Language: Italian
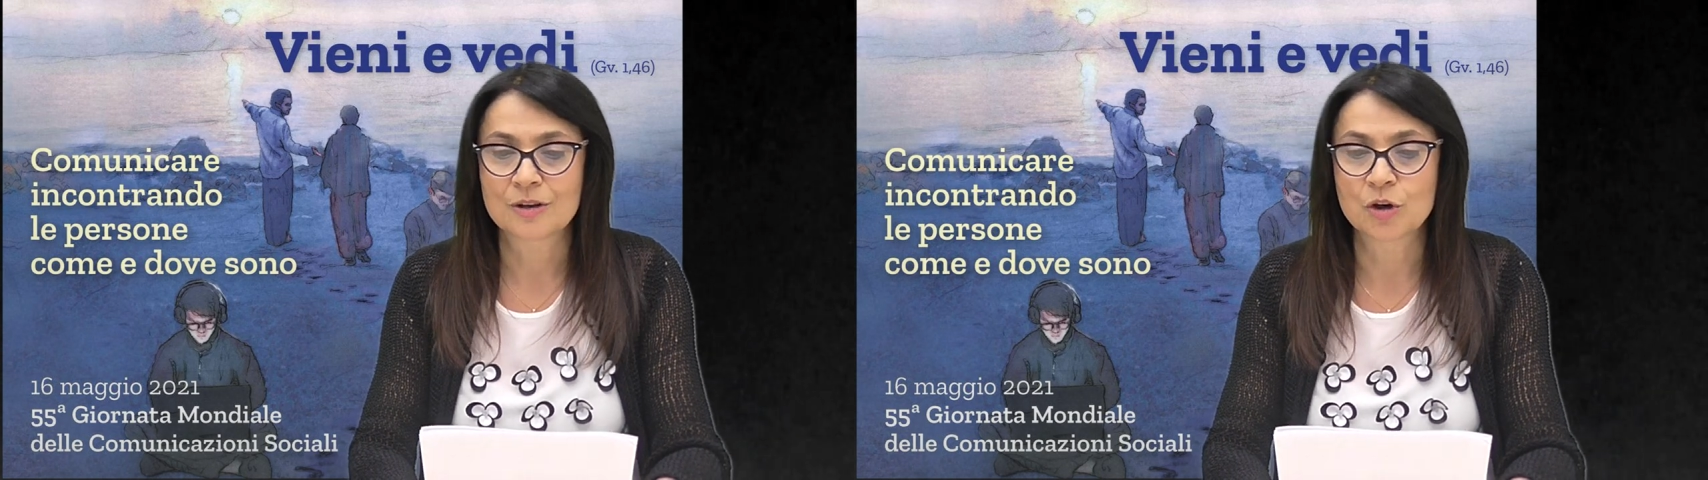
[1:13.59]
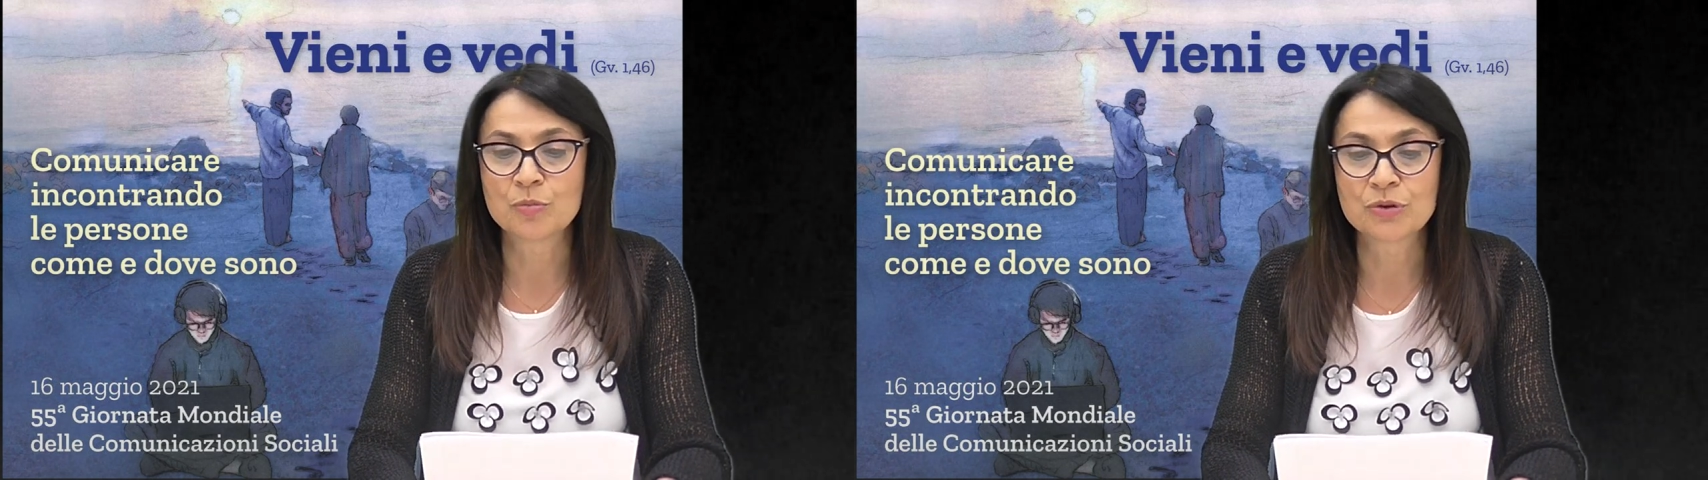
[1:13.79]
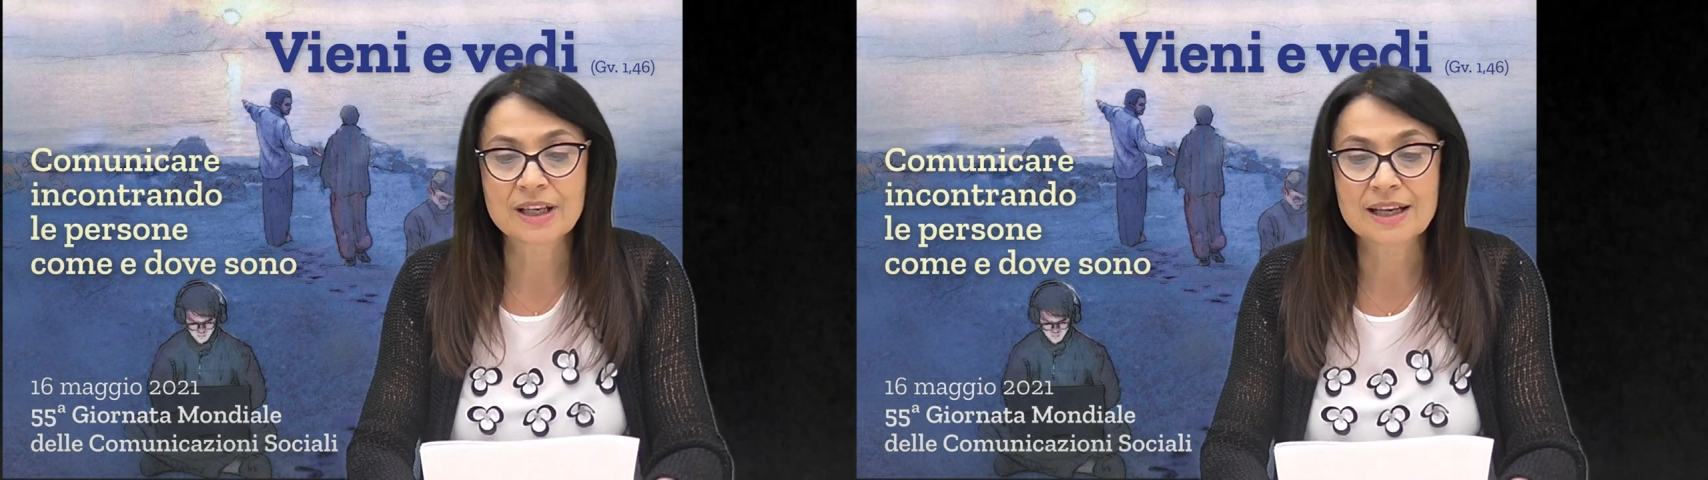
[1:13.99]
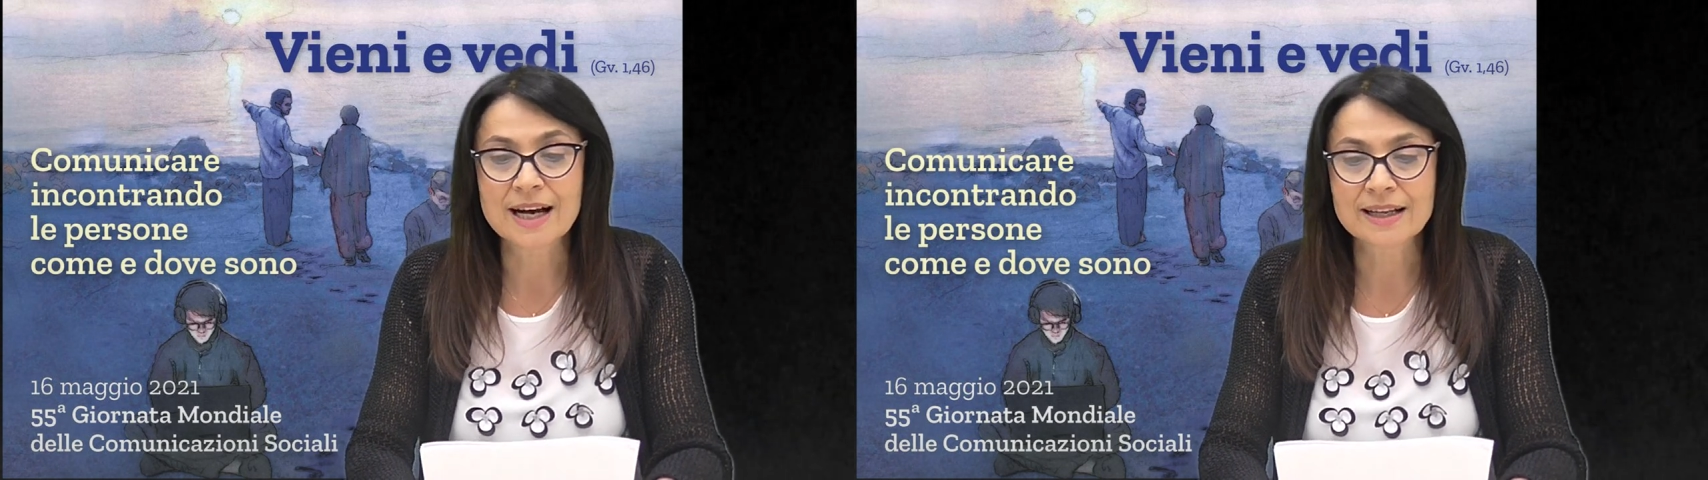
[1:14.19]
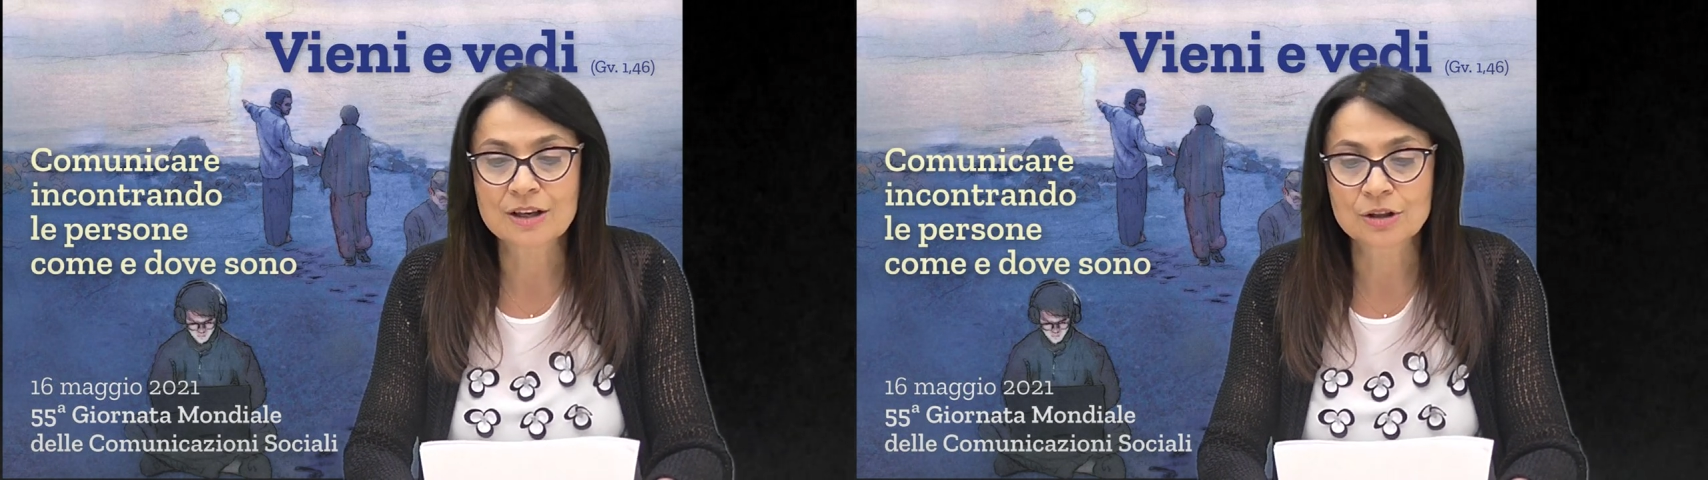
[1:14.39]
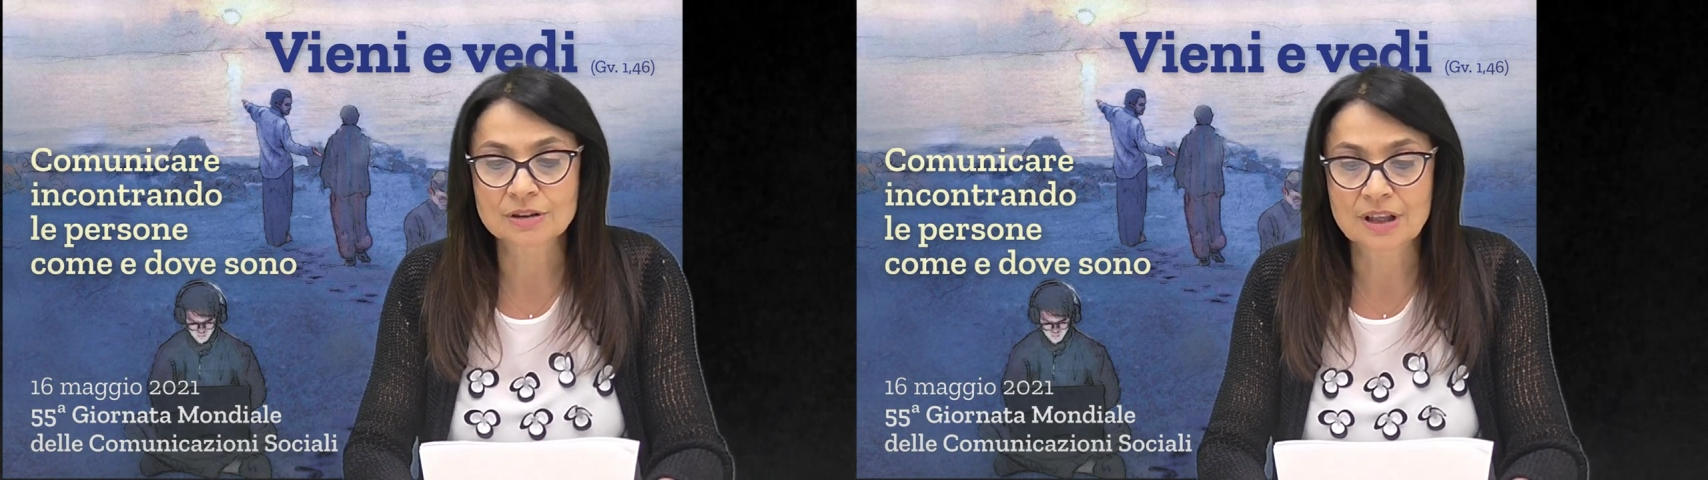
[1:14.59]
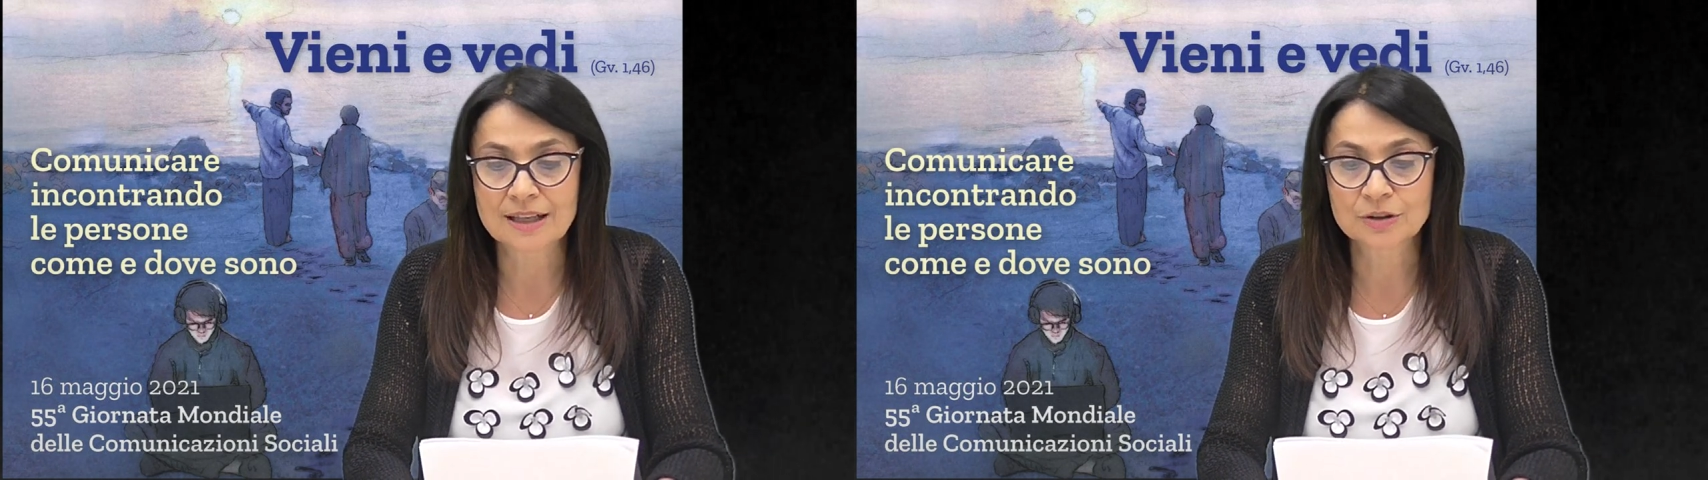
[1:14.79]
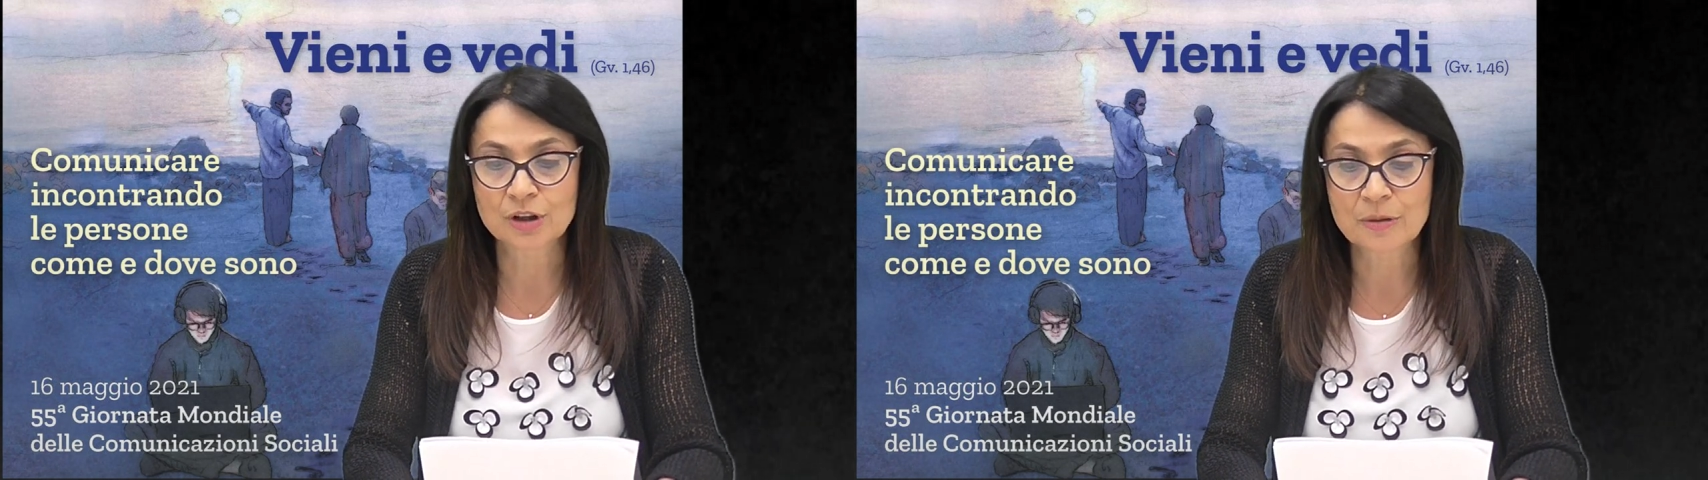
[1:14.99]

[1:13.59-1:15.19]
comunicare incontrando